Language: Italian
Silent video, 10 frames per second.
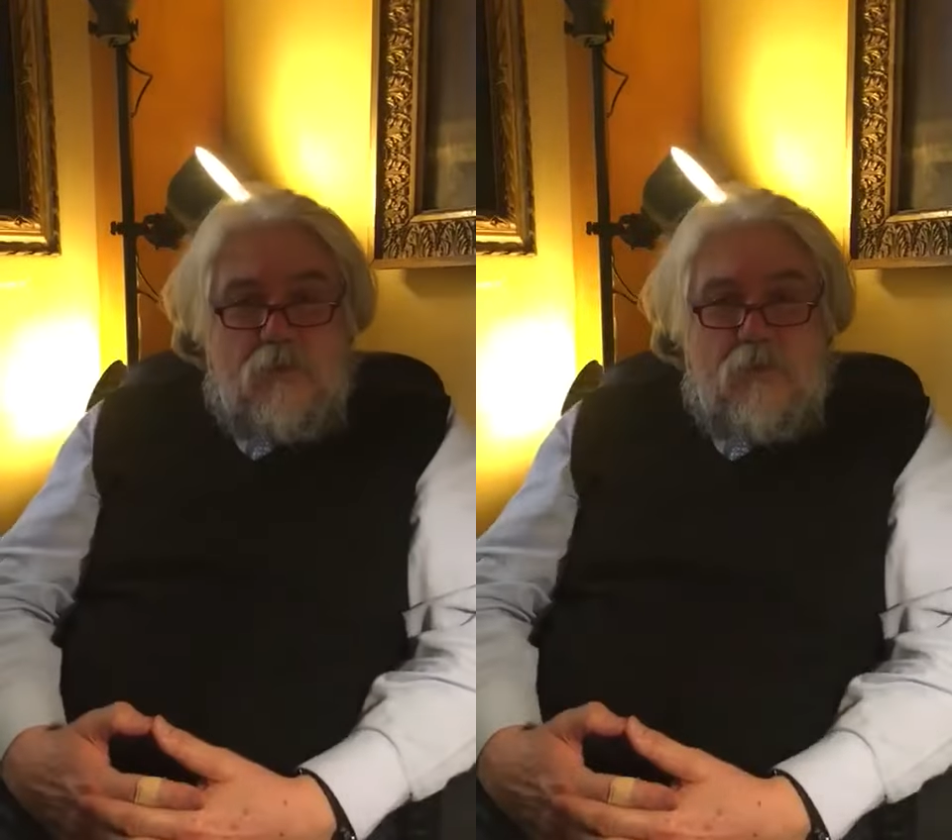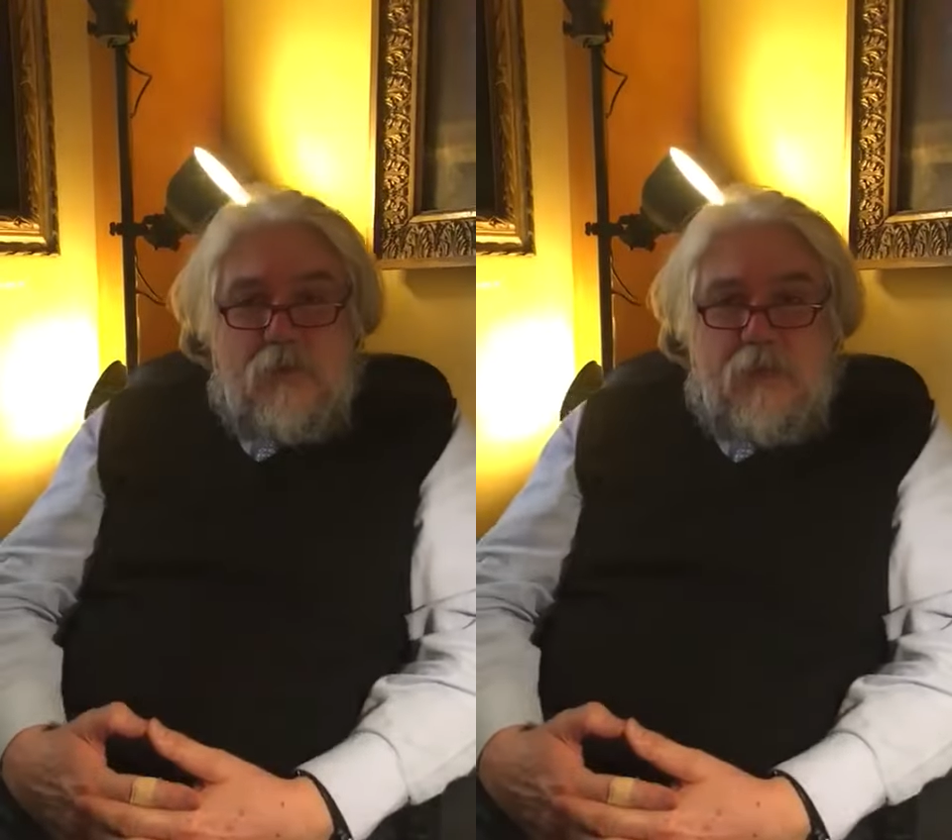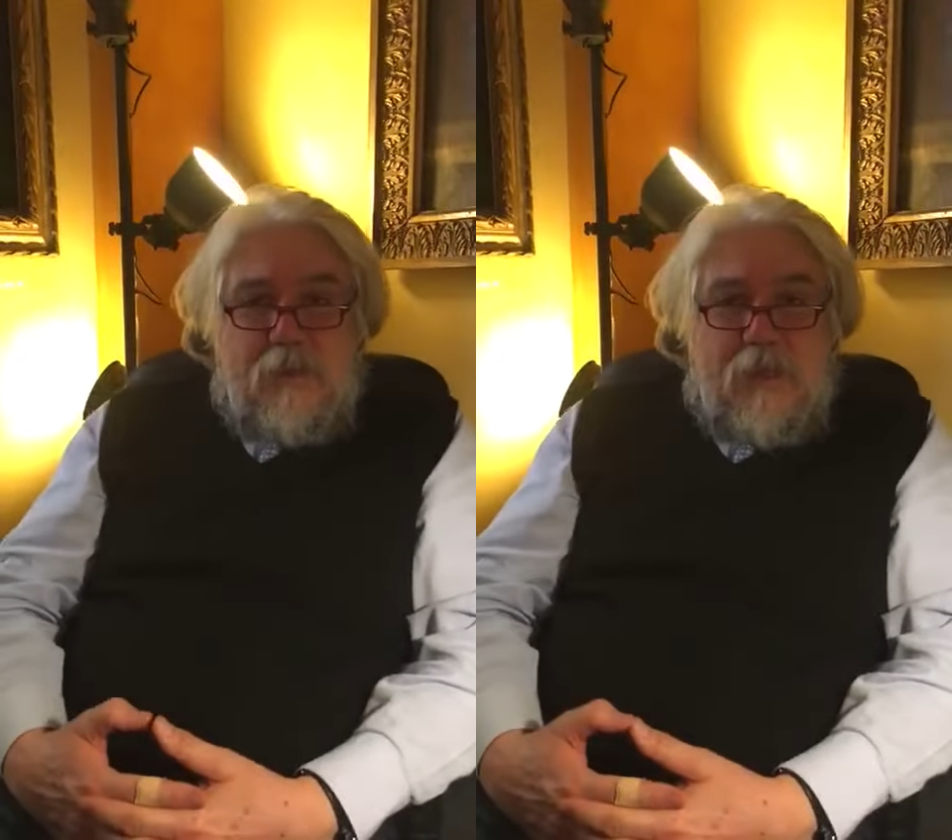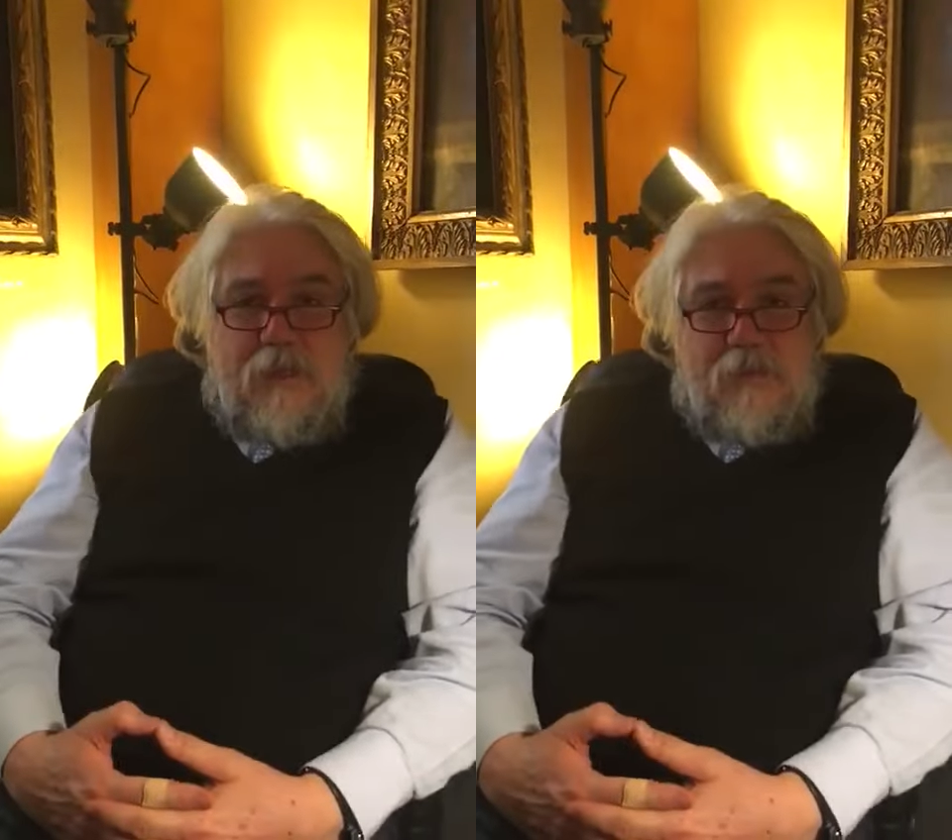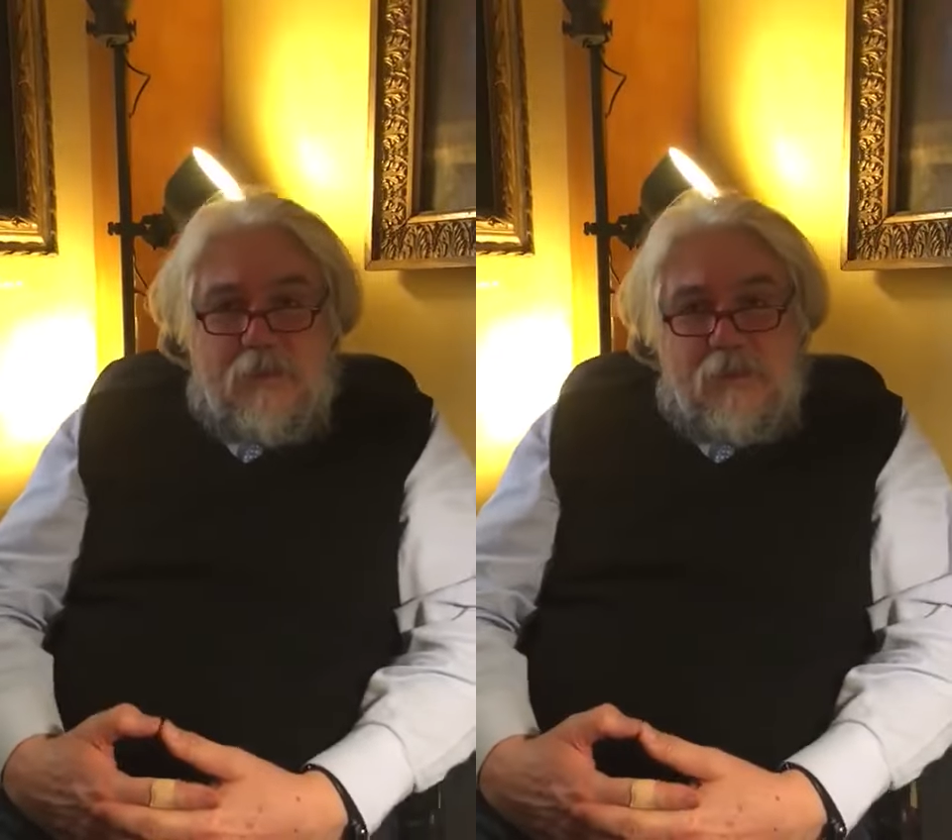uno dei
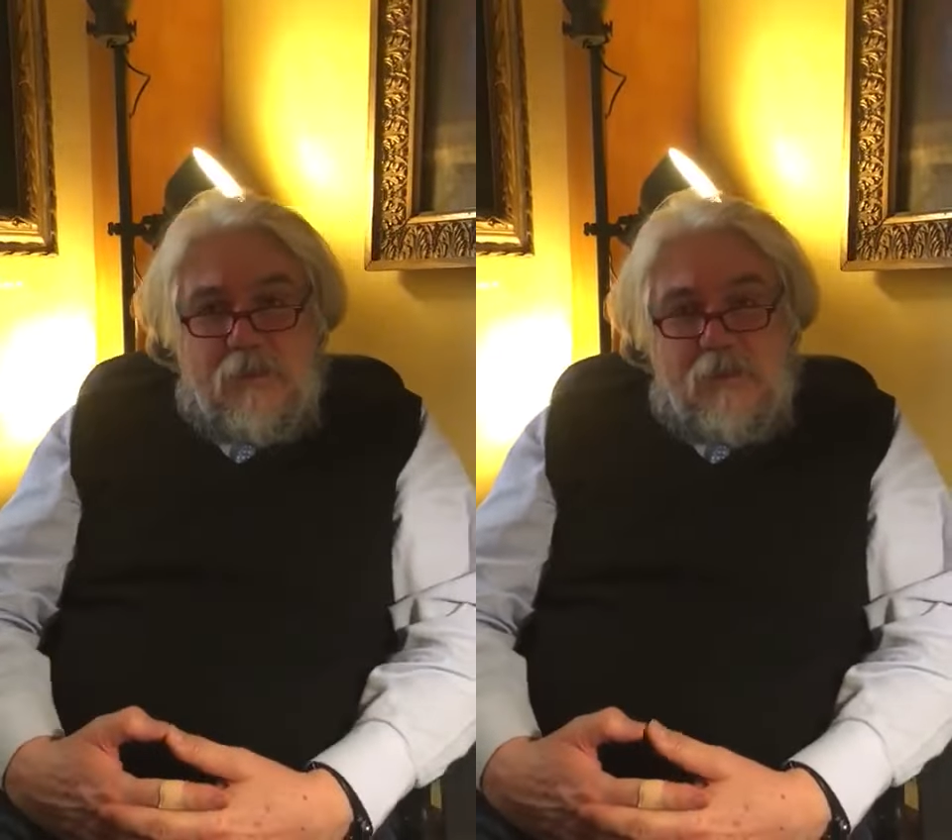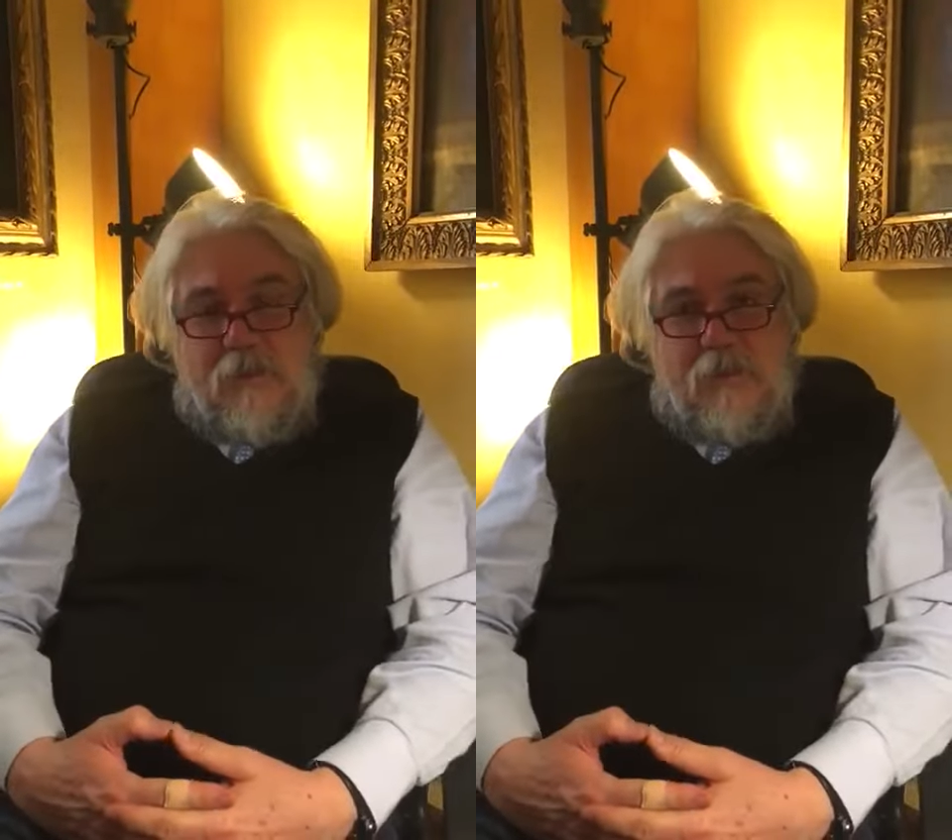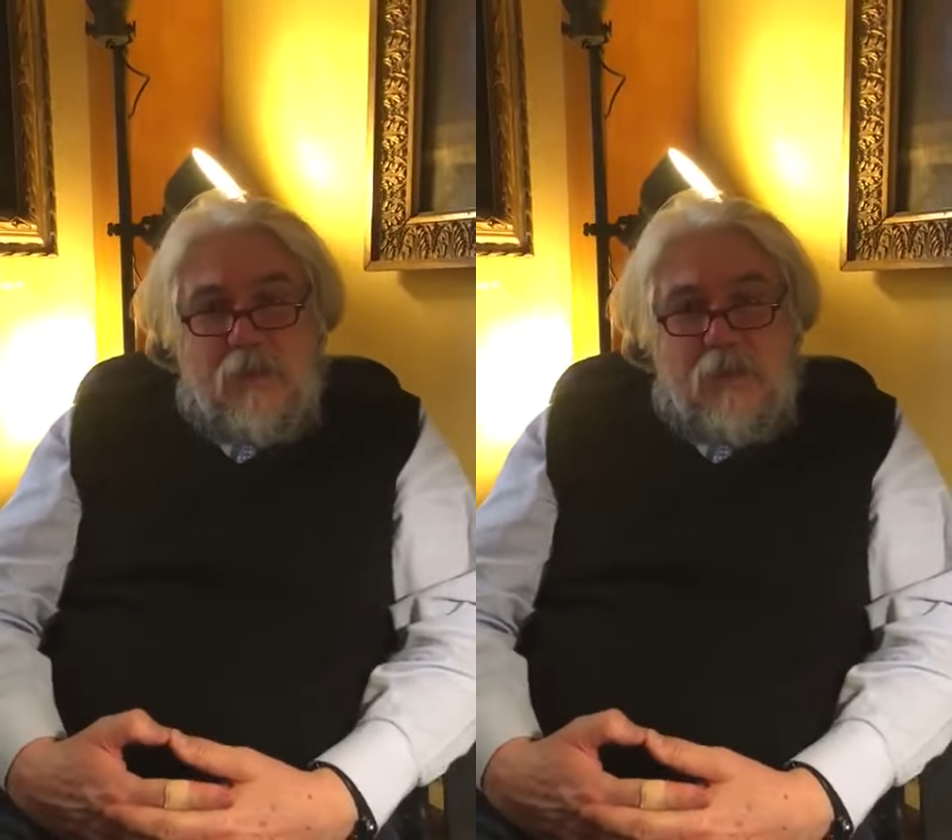tanti che